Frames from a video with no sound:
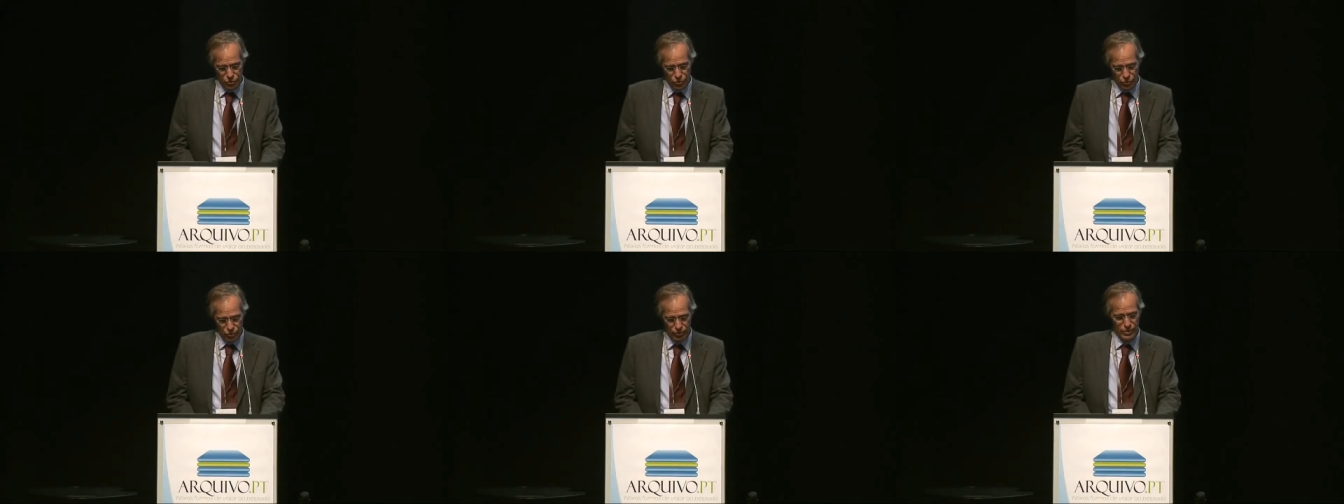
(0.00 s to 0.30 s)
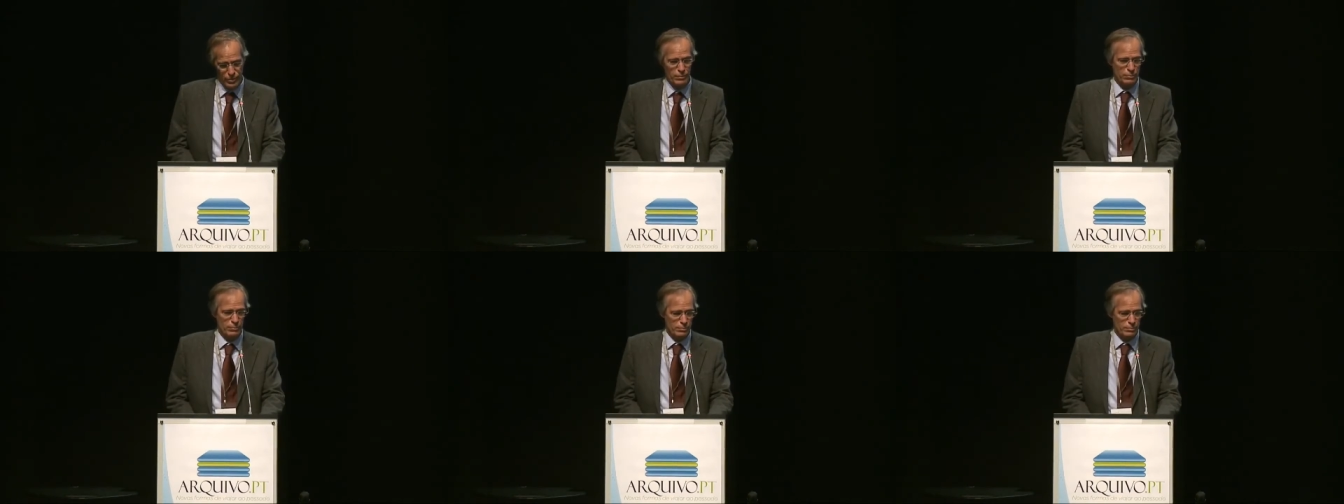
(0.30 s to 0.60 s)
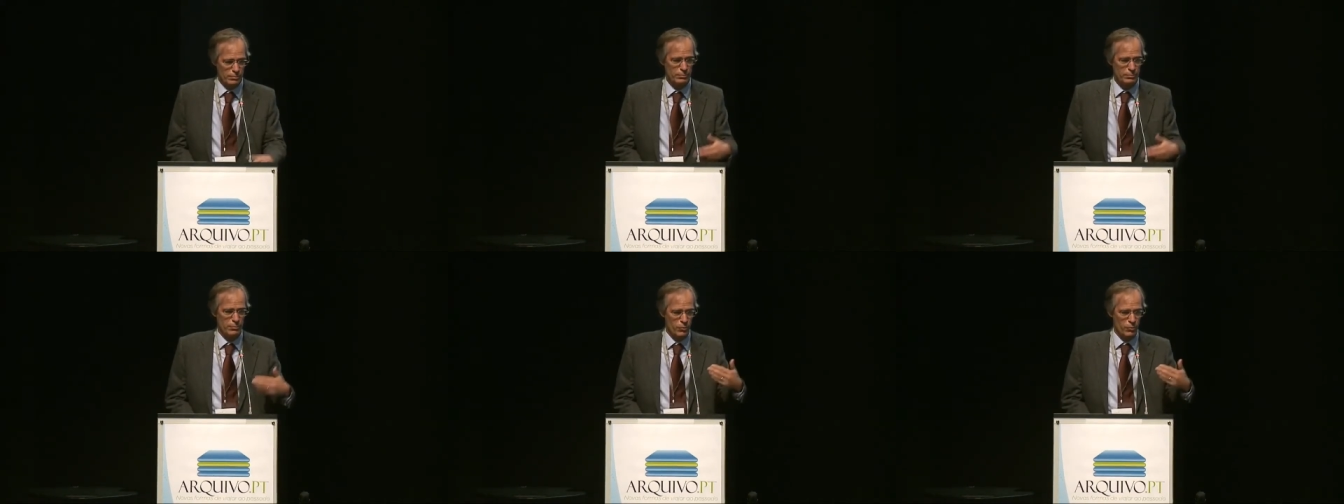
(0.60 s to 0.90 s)
sobre,
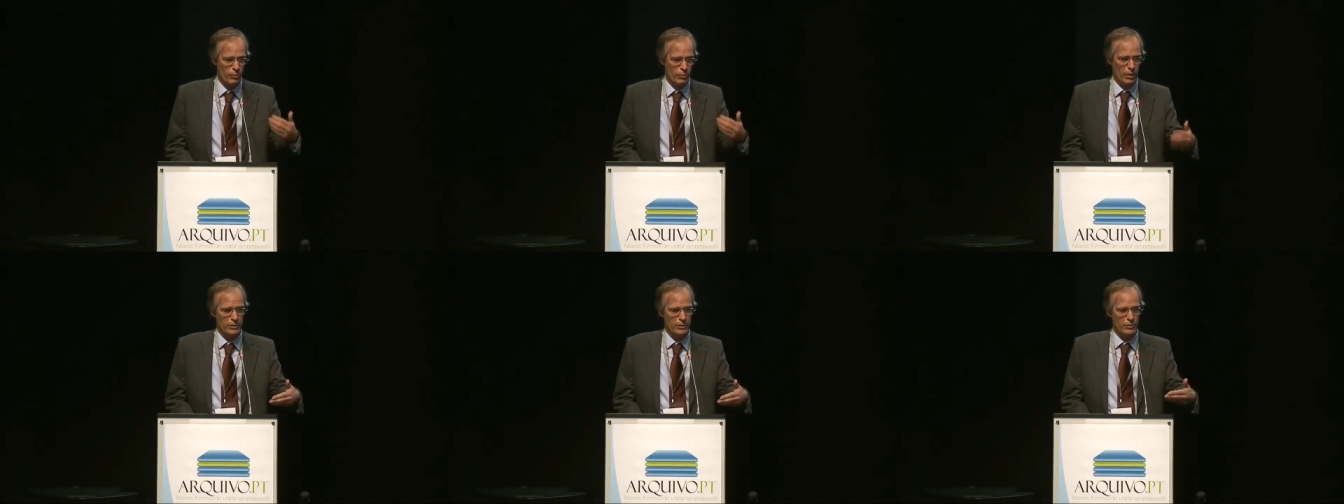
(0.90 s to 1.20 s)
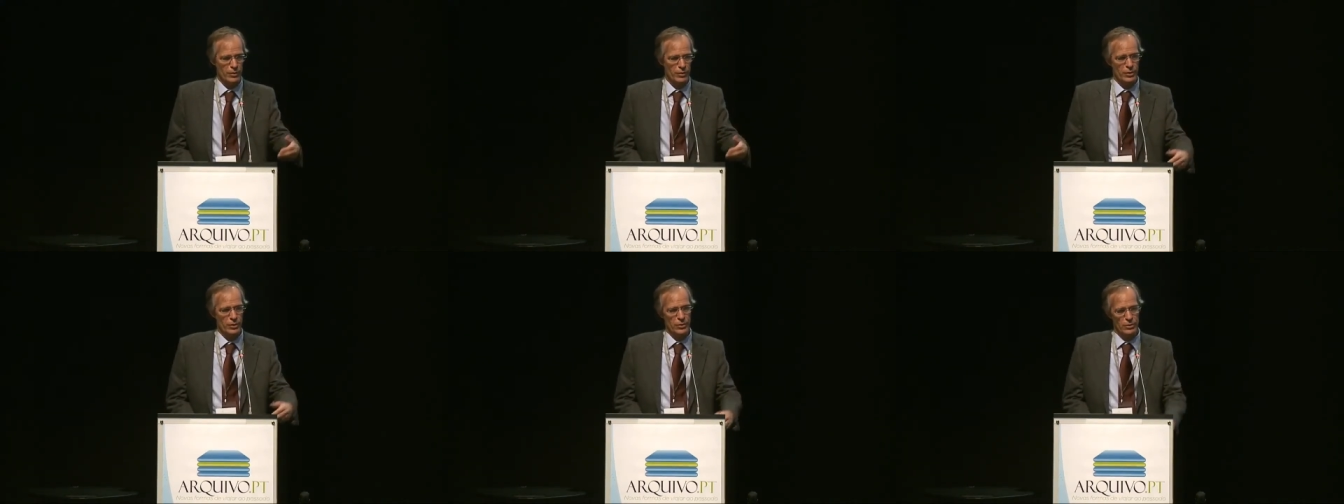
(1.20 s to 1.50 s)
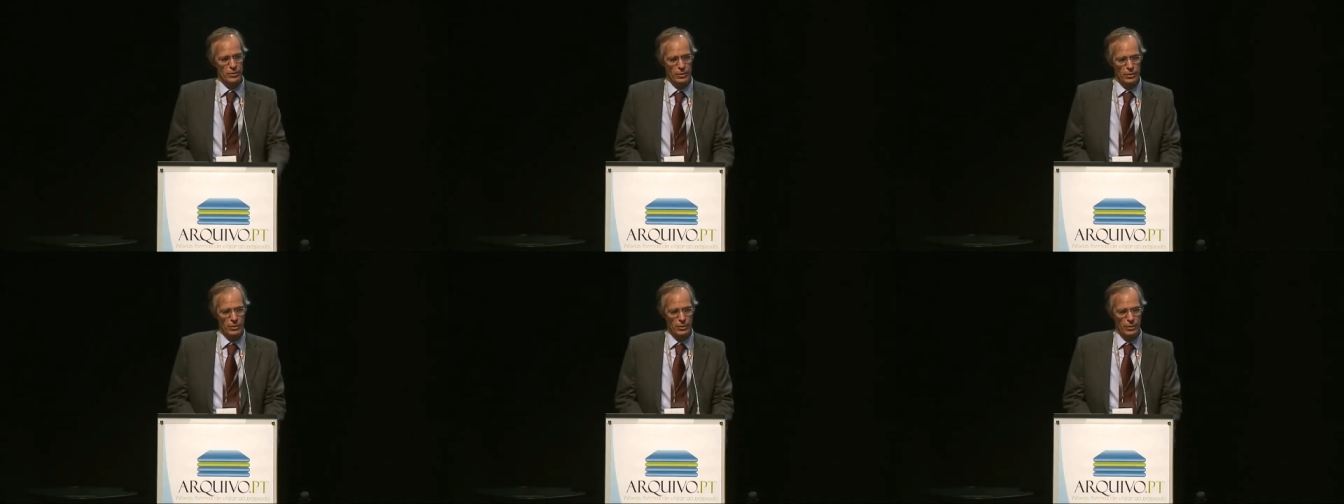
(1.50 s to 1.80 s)
mais uma
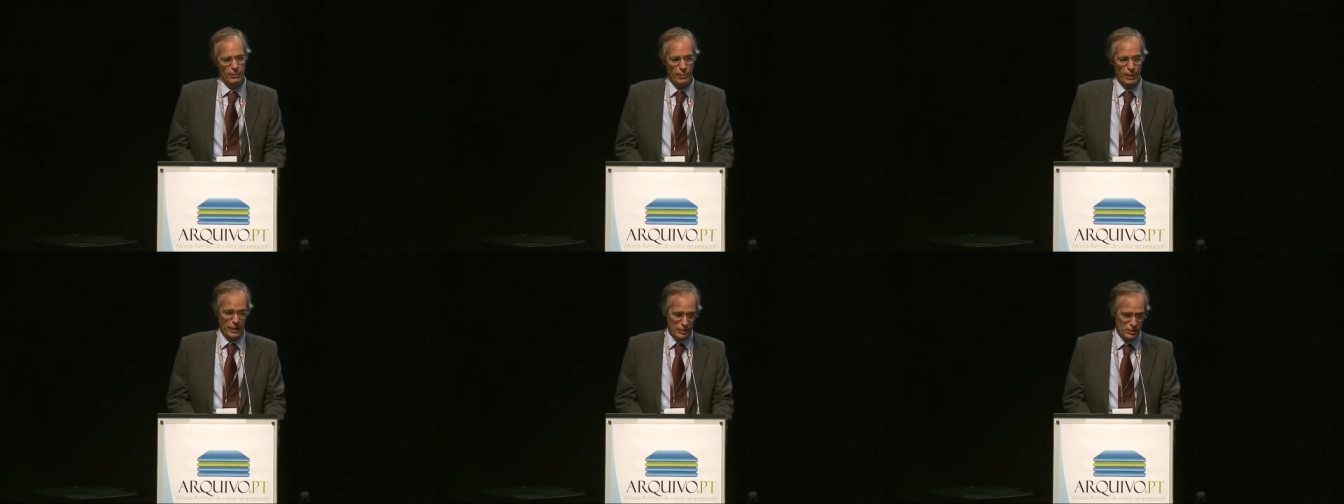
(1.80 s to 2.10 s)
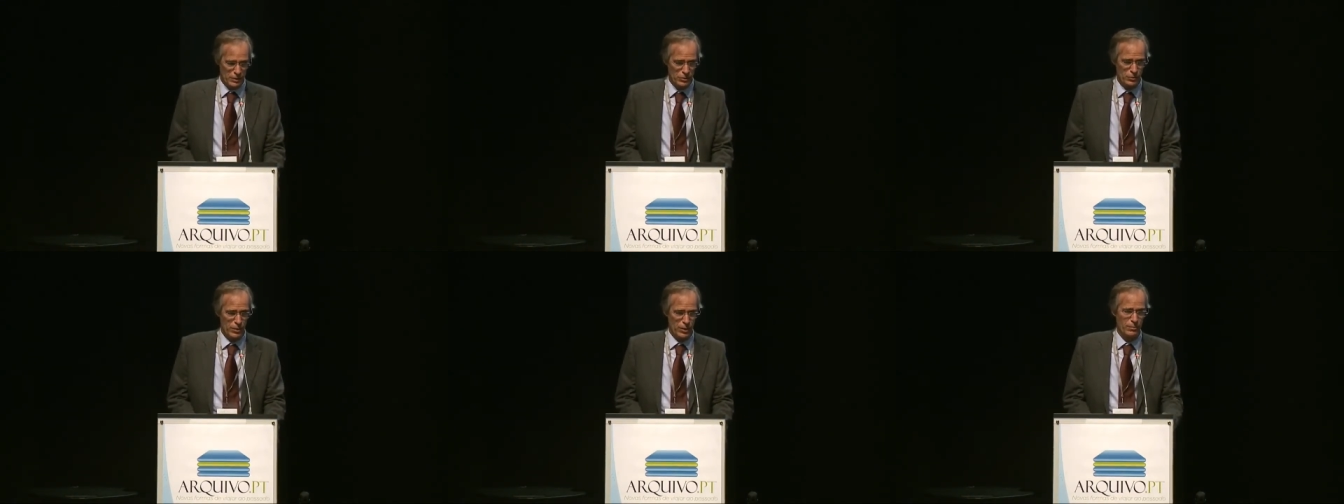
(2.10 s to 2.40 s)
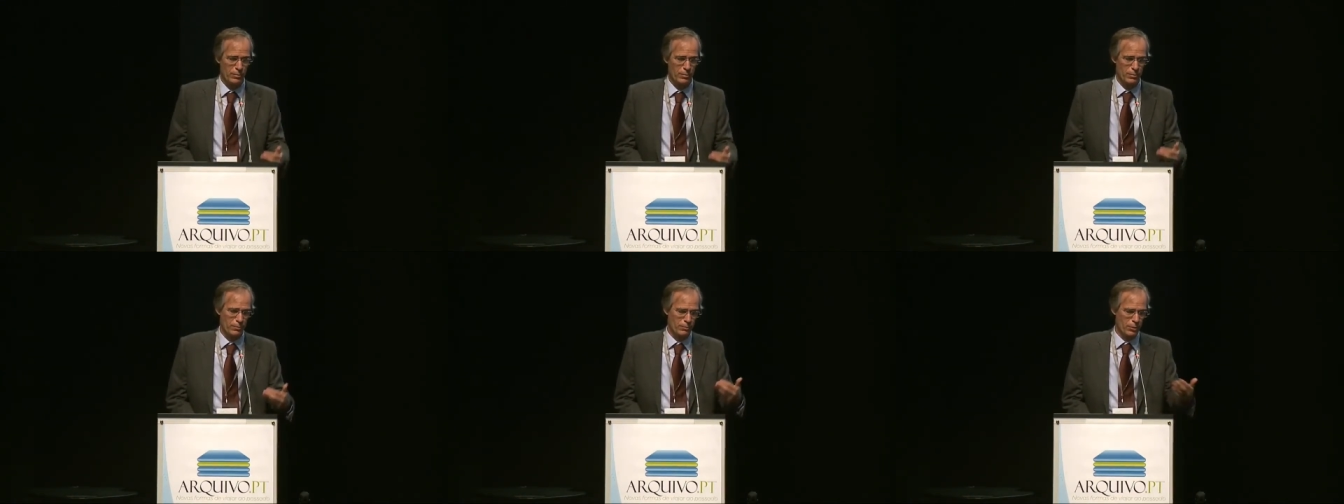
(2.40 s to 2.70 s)
vez, páginas
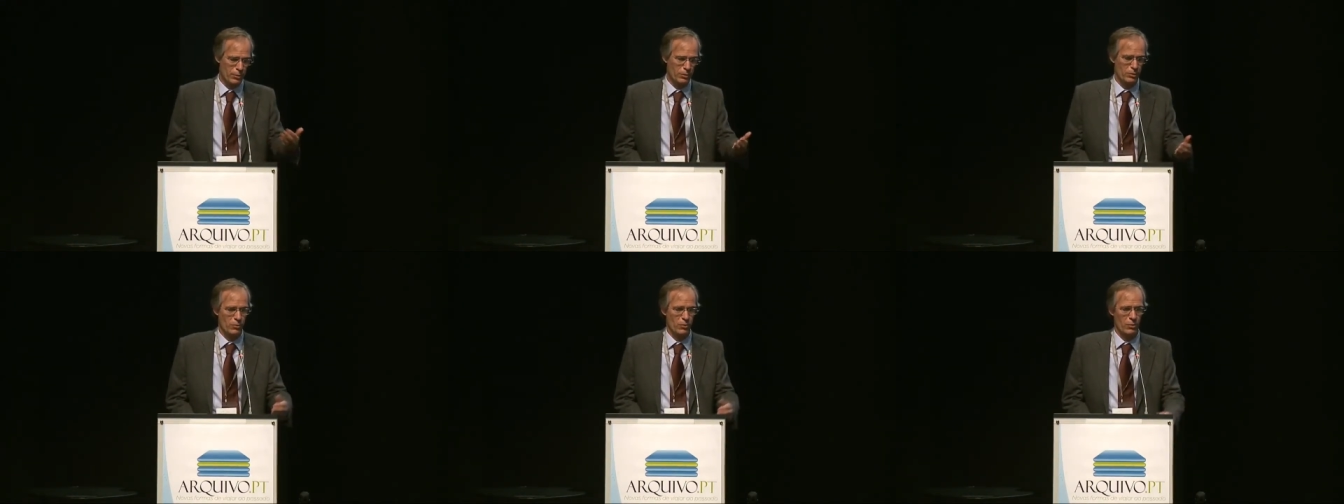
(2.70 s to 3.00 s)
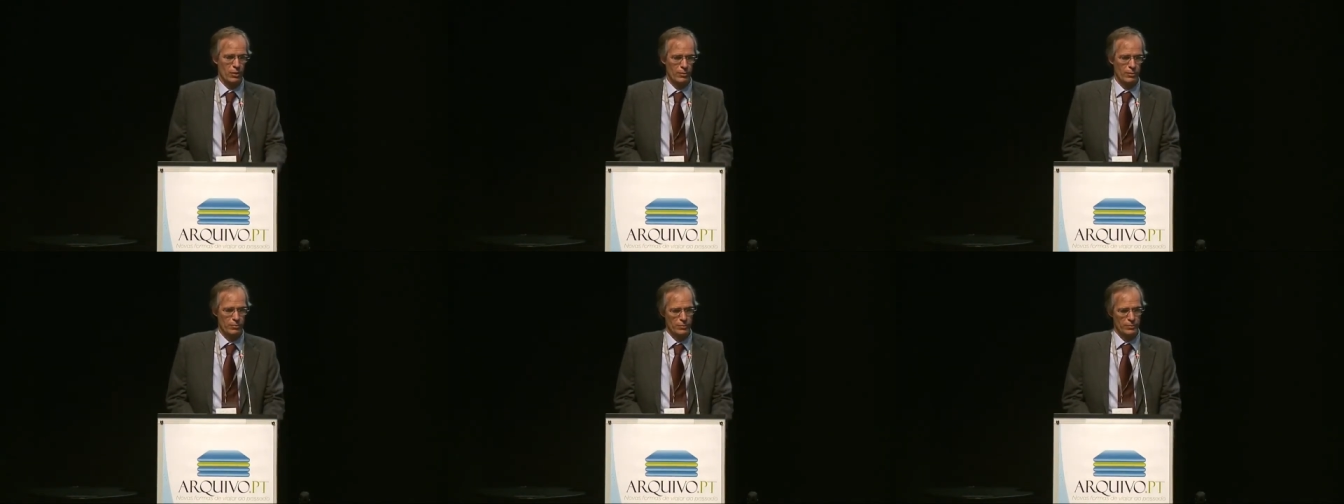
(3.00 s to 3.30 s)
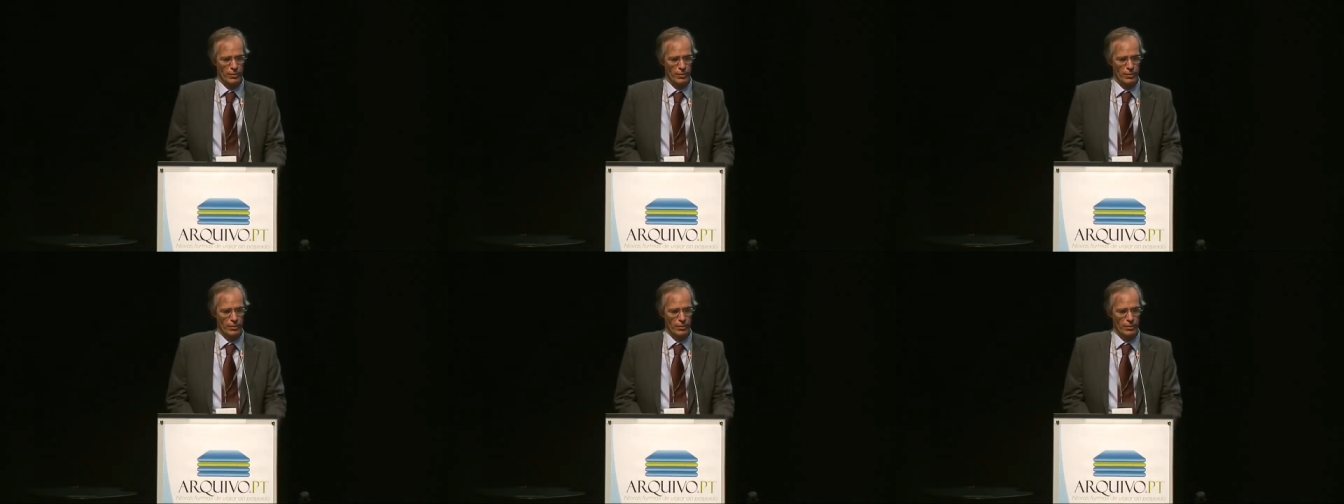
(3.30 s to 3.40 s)
web, protocolo web.